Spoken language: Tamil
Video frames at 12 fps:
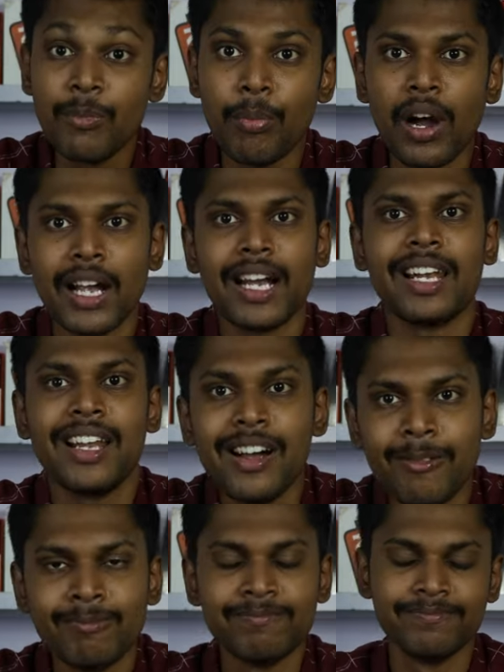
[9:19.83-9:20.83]

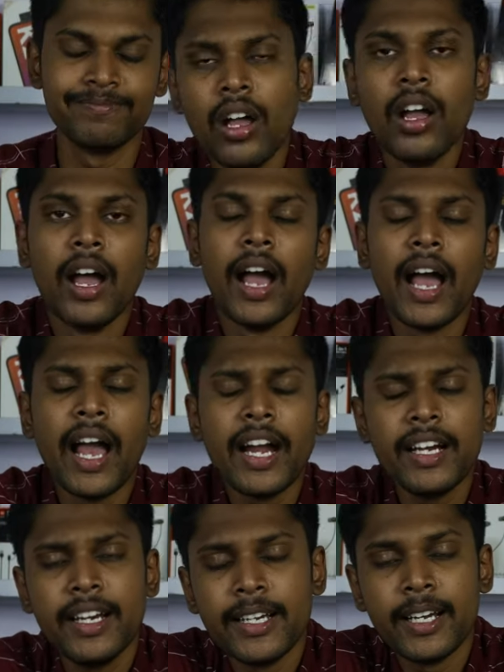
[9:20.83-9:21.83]
எதிர்பார்க்கலாம்
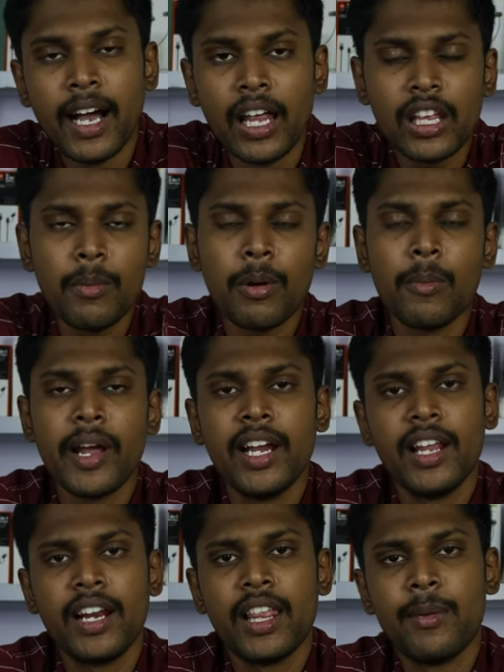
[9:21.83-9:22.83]
அண்ட் அதுக்கப்புறமா
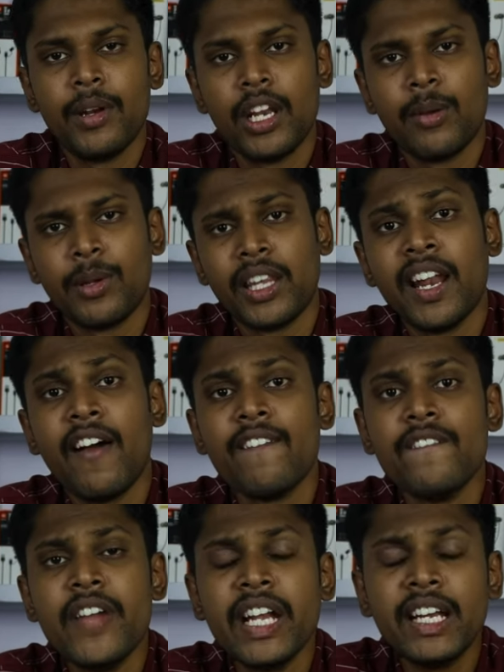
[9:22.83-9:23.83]
என்ன இருக்குது அப்படின்னு நீங்கள் பார்த்தீங்கன்னா
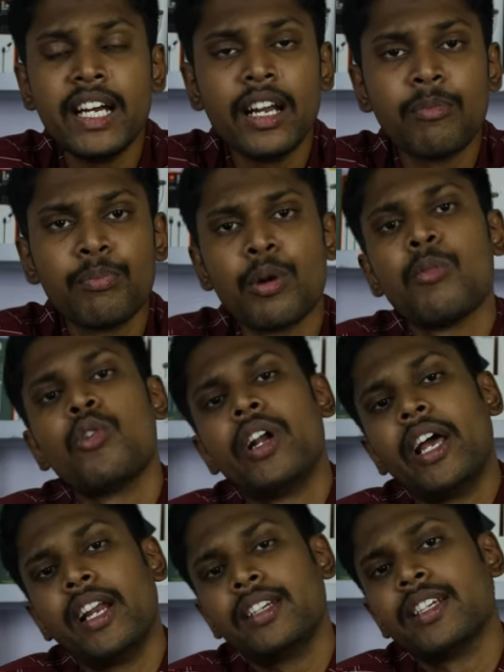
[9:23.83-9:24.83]
வெங்கட் பிரபு
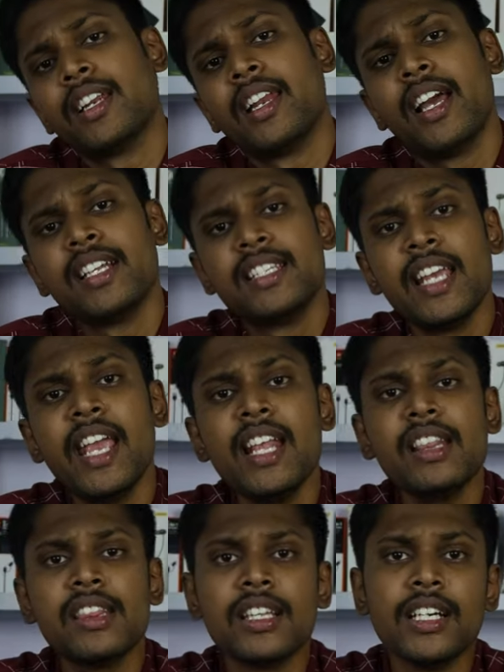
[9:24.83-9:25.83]
டைரக்ஷனில்
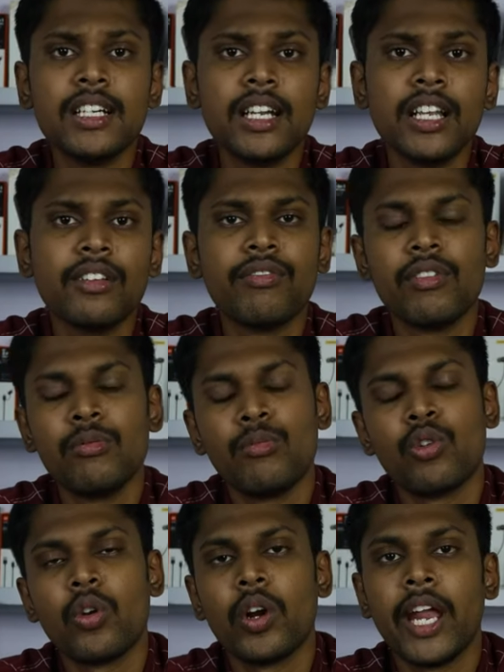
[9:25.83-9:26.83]
ஜெய் தேர்ட்டீத்
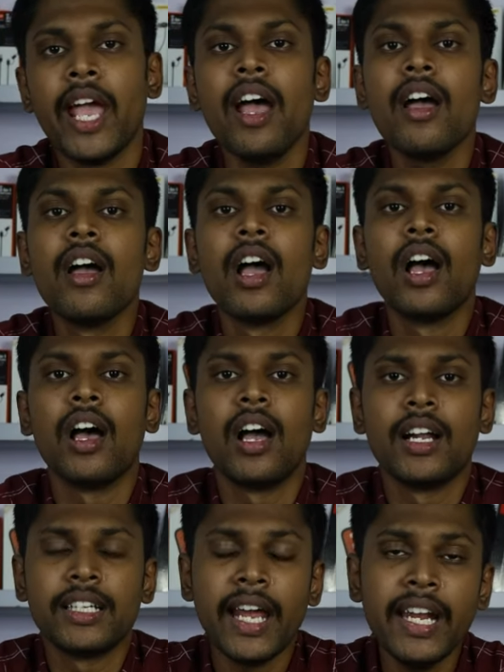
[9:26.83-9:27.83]
ஃபிலிமுடைய
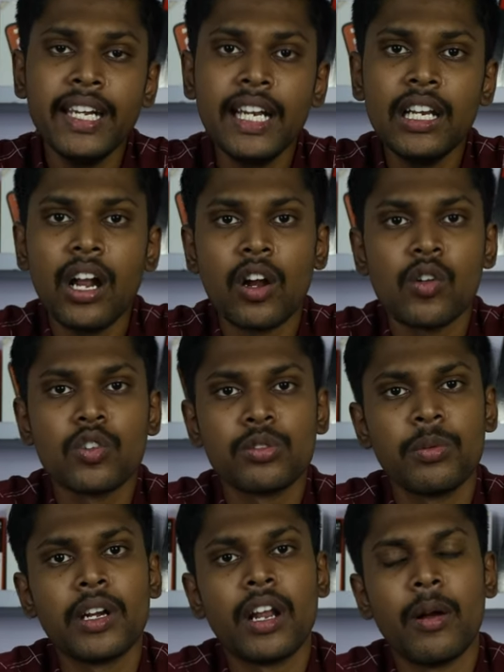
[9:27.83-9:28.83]
டைட்டில்
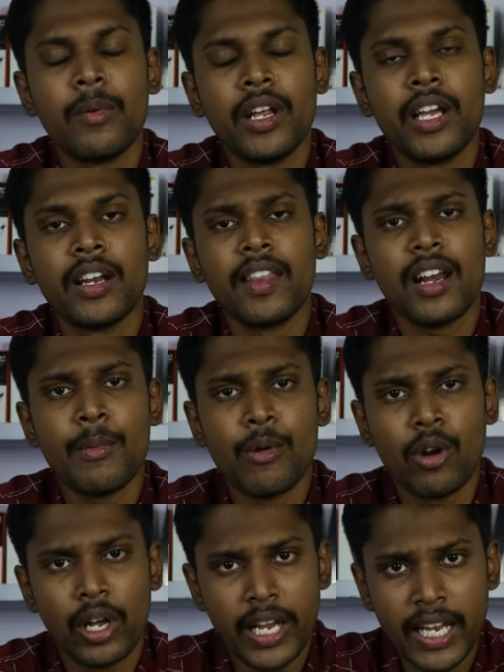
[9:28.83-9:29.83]
அனௌன்ஸ்மெண்ட் அப்படிங்கிறத
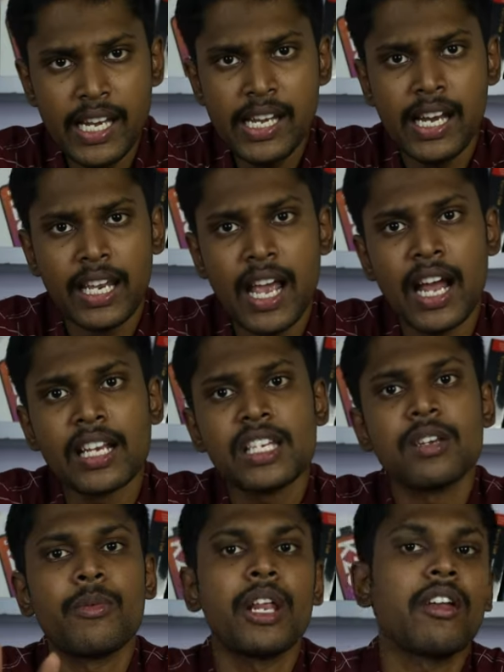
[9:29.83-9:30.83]
நம்மளுக்கு இன்றைக்கி
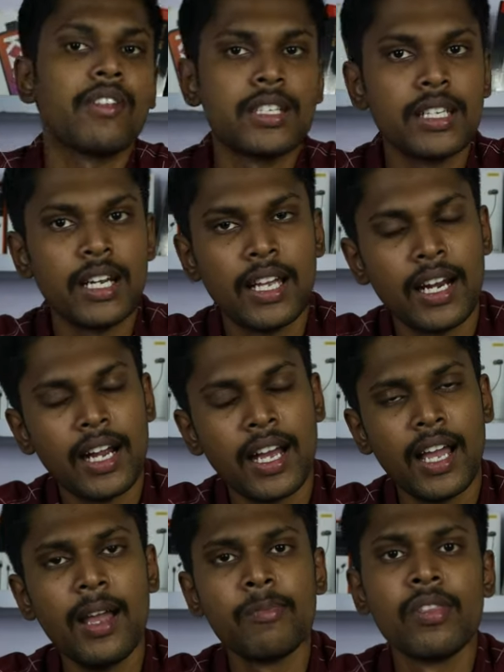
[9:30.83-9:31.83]
அஞ்சு மணிக்கு
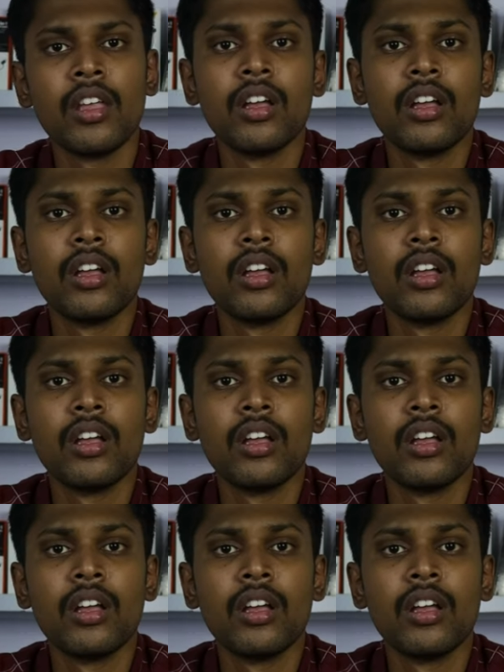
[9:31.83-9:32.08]
வச்சுருக்கிறாங்க